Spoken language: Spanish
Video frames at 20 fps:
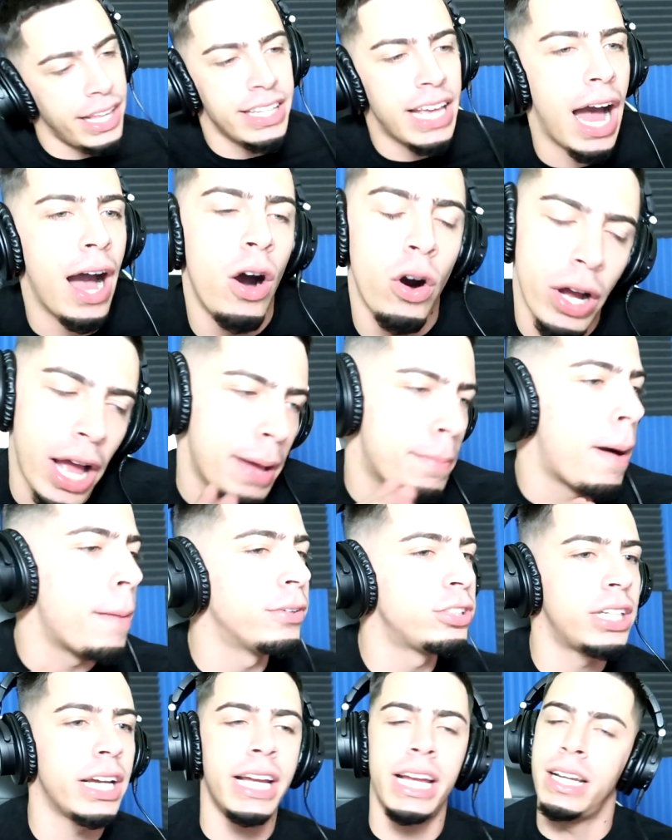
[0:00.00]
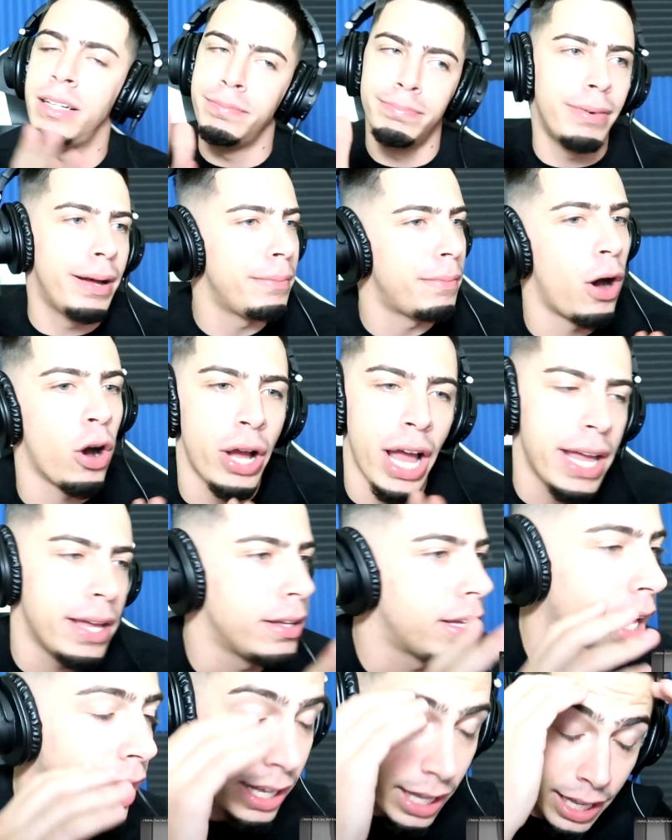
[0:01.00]
ya, ok, vamos a seguir. Ok,
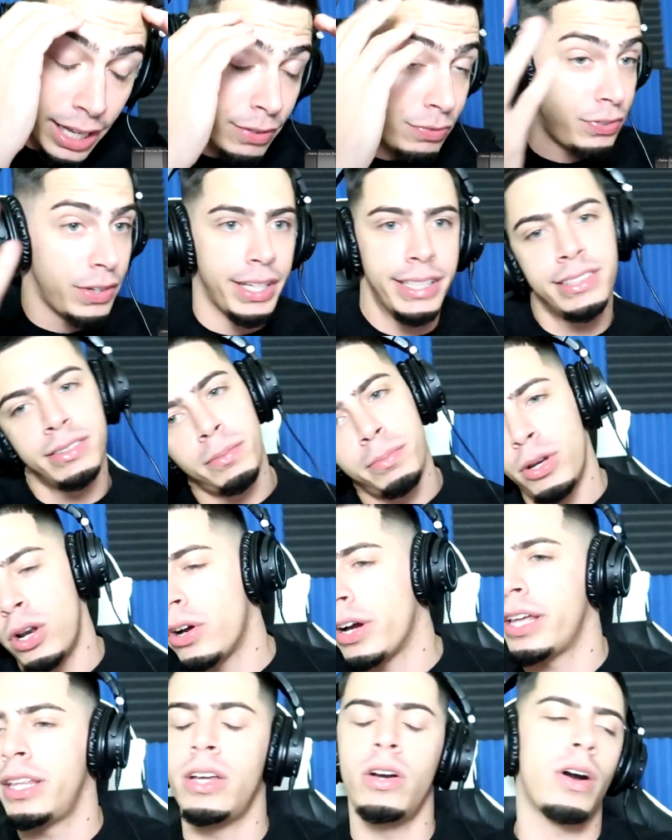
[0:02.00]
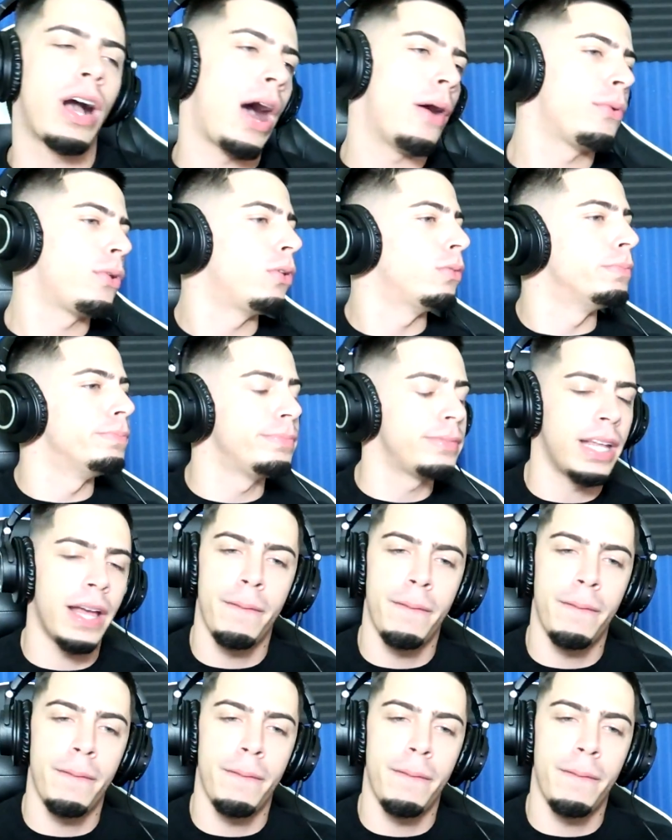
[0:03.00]
¿qué, qué, fue? lo que dijo, cabrón.